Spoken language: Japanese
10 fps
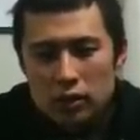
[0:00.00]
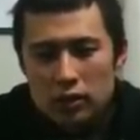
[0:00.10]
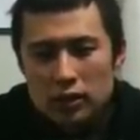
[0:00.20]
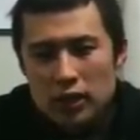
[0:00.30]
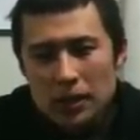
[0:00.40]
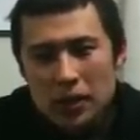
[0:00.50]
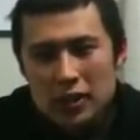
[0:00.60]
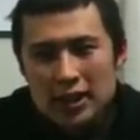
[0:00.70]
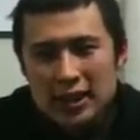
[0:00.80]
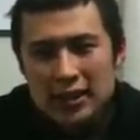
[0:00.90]
とって
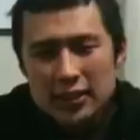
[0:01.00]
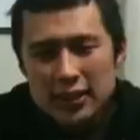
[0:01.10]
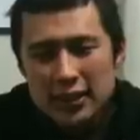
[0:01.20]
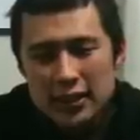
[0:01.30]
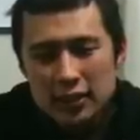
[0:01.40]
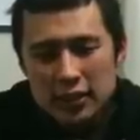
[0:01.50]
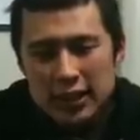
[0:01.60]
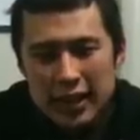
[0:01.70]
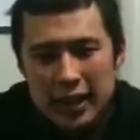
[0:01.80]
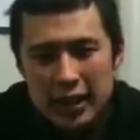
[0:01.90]
も惜しい惜しい
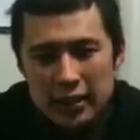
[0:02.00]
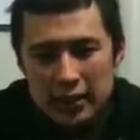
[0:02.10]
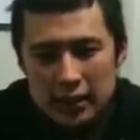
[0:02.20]
惜しい